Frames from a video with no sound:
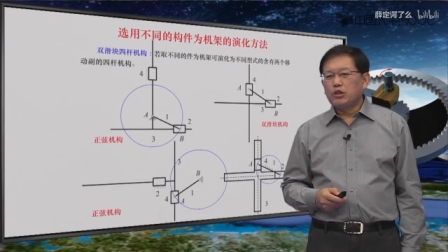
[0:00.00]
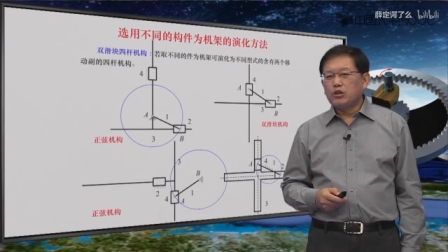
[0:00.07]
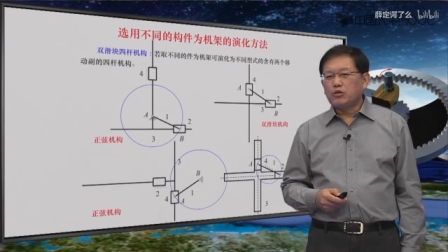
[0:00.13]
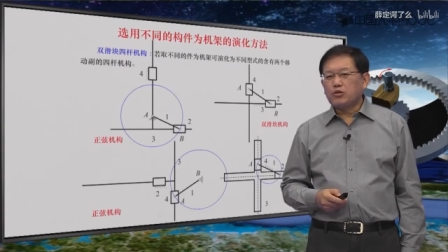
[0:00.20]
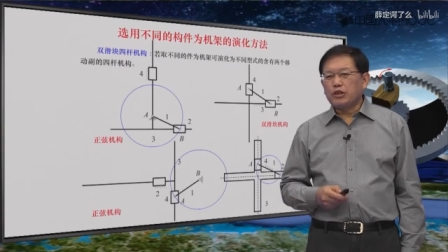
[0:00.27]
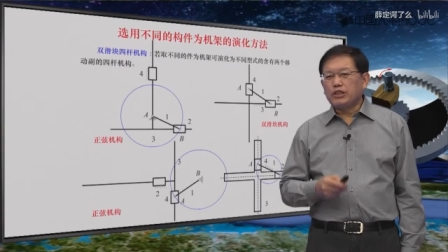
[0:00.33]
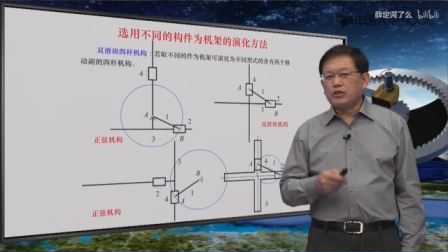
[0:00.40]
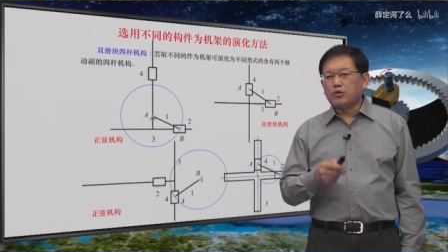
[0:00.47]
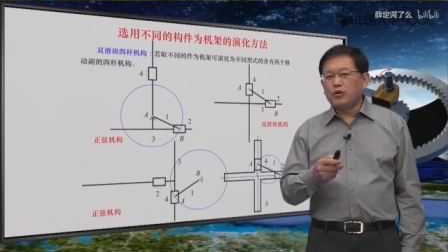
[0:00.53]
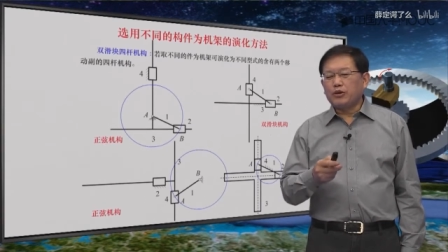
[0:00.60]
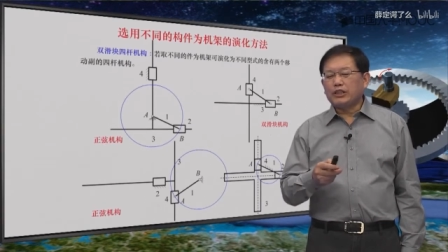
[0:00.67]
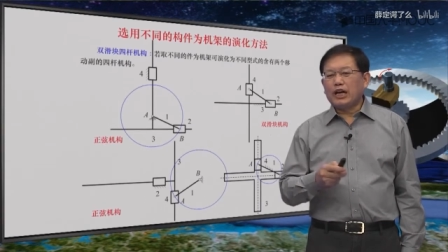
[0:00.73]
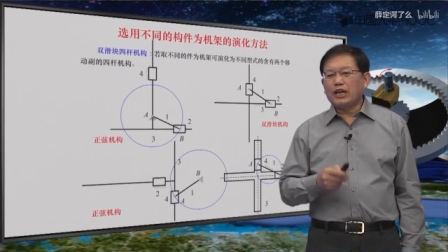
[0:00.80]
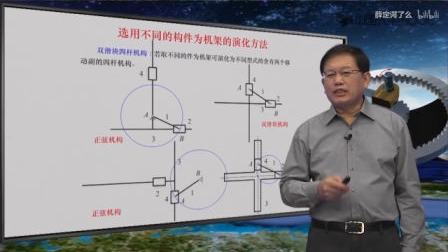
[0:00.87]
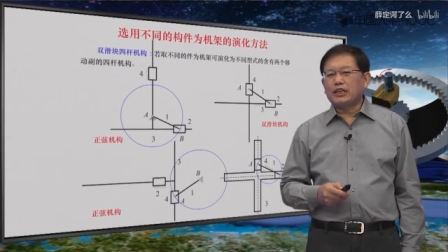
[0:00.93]
所以作
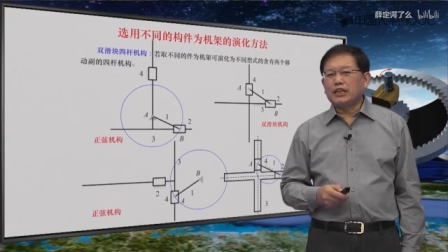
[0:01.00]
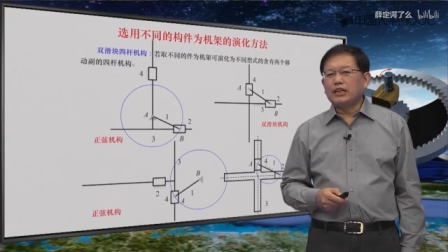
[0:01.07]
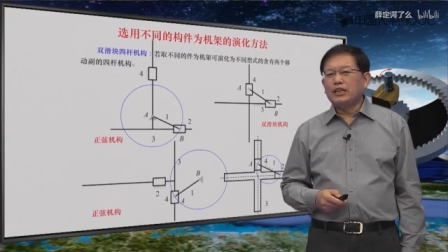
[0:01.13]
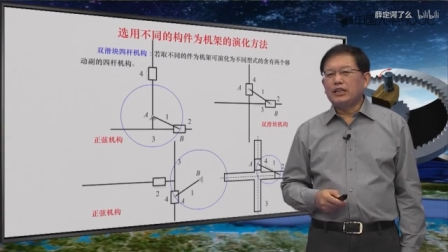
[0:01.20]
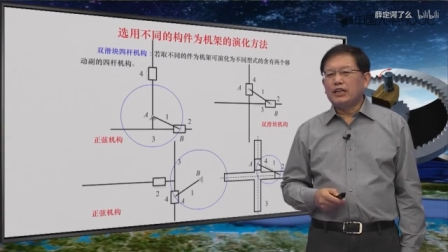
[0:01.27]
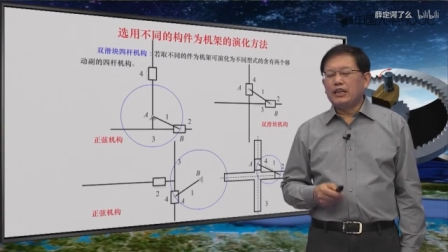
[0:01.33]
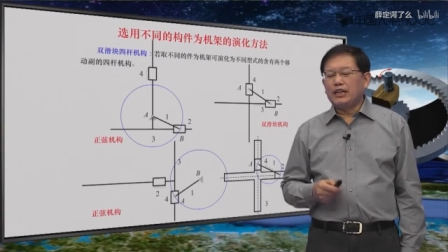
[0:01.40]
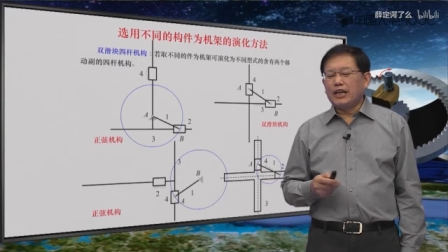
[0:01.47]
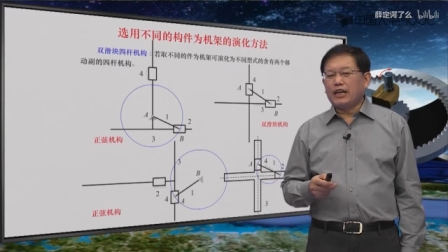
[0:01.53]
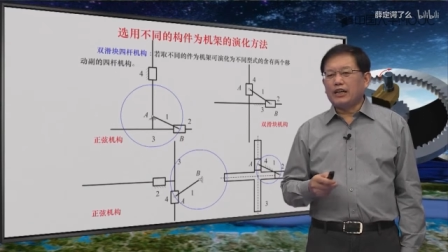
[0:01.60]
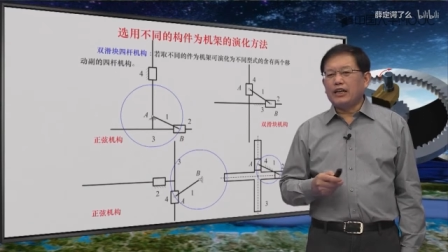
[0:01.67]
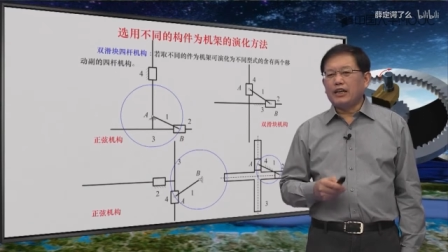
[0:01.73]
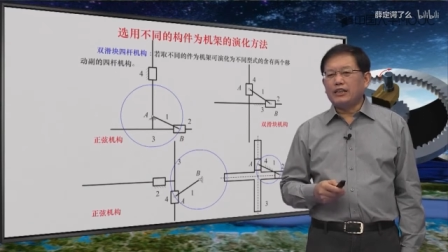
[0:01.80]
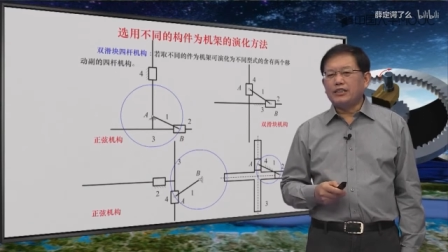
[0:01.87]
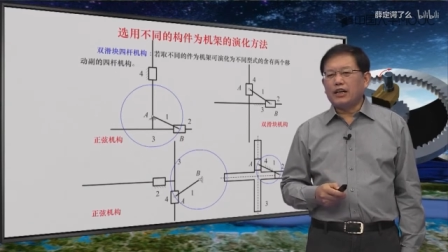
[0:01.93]
为它的两
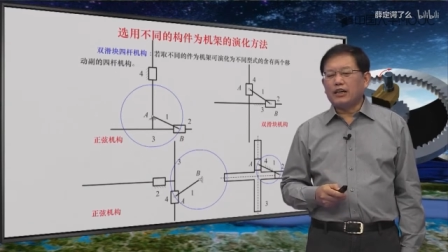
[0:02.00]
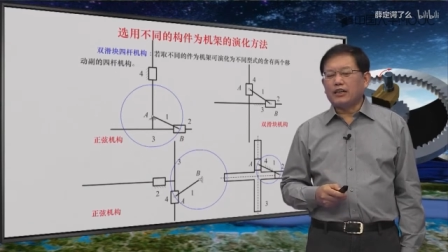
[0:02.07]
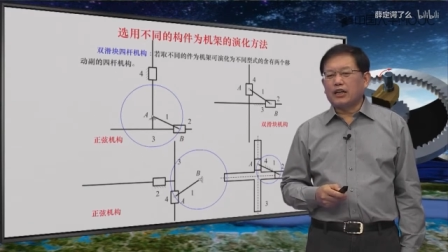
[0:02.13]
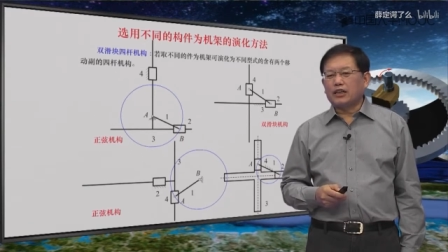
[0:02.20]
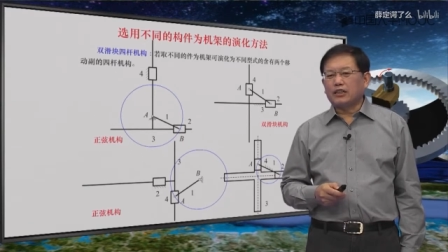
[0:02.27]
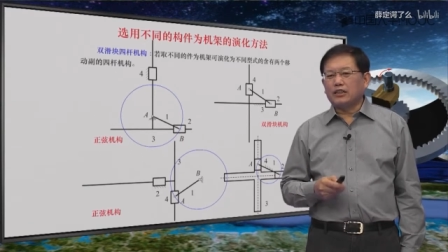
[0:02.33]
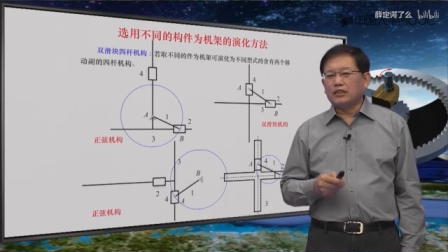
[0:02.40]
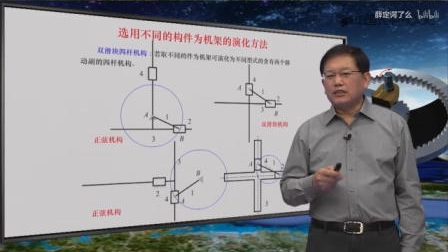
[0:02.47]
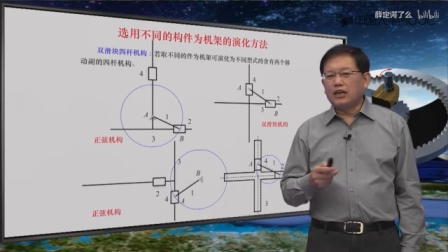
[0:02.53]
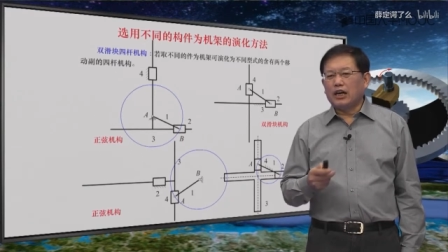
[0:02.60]
个连架杆的